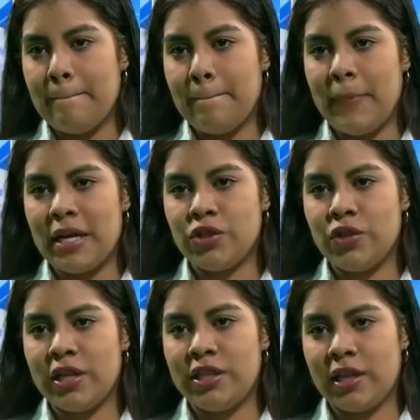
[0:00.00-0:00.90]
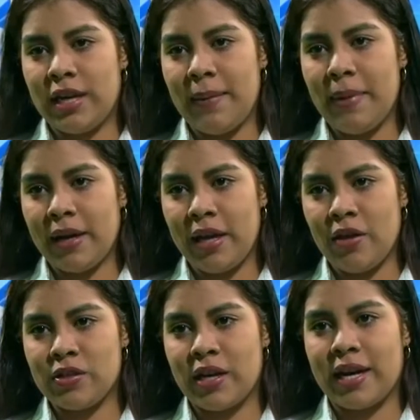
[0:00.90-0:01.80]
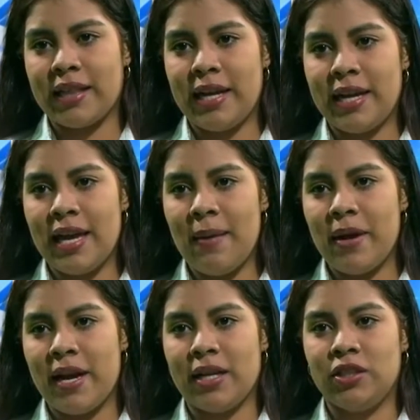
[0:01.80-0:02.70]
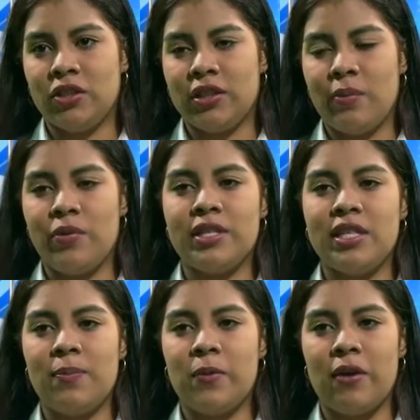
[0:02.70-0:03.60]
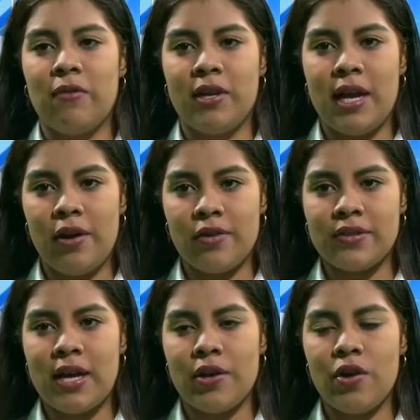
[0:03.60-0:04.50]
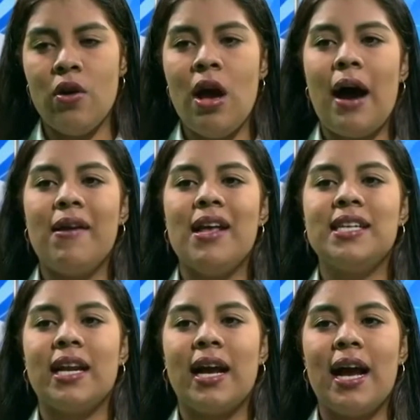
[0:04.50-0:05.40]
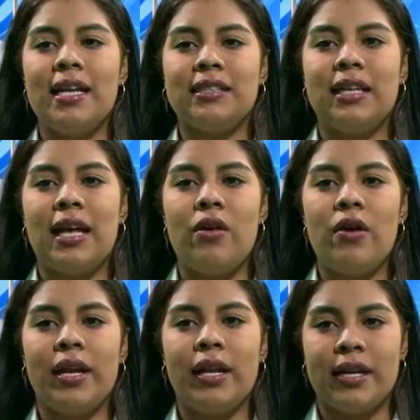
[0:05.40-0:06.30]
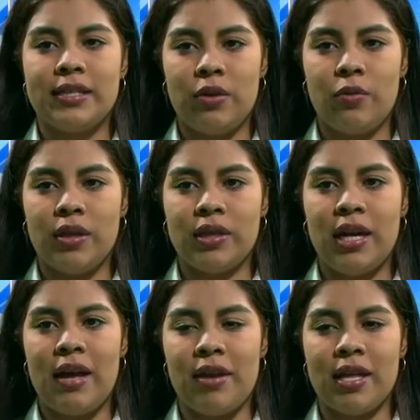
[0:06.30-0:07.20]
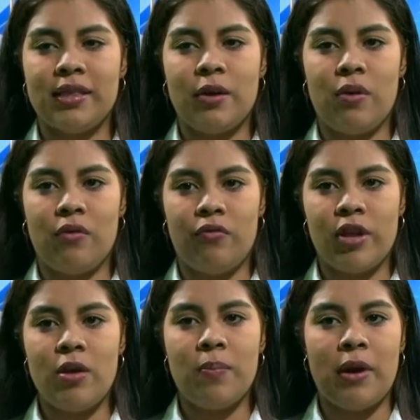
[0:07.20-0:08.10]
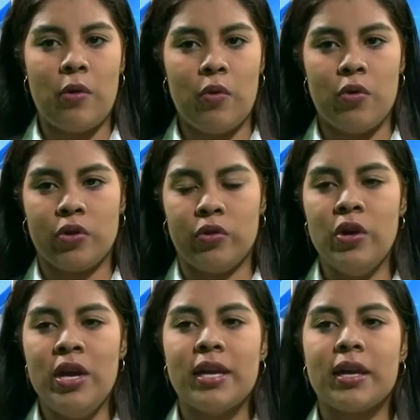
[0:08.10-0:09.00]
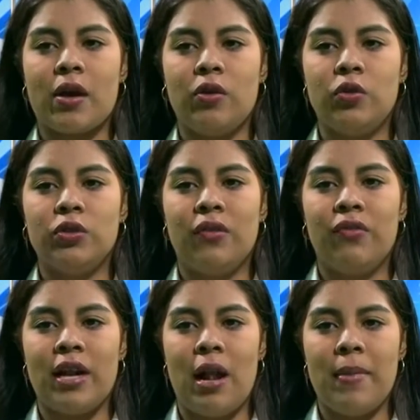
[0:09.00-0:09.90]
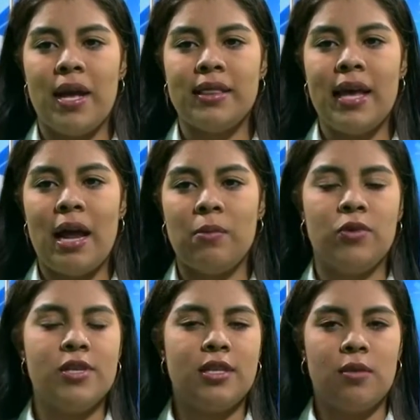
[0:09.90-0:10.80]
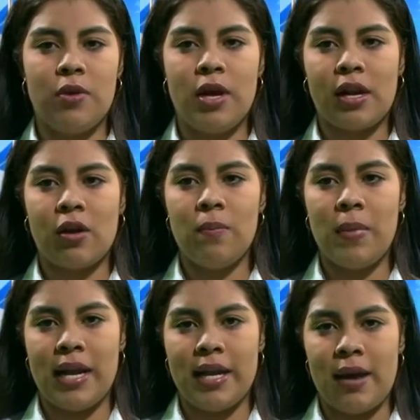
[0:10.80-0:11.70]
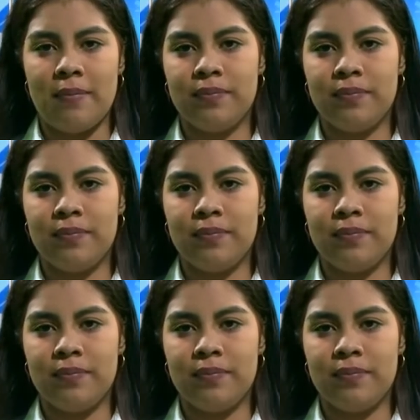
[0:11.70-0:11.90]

Marjorie Shirley Berrido, secretaria de Planeación del municipio de Villa del Rosario, habla acerca del estado en que se encuentra la vía entre Juan Frío y Palo Gordo y que conduce finalmente al municipio de Ragombalia.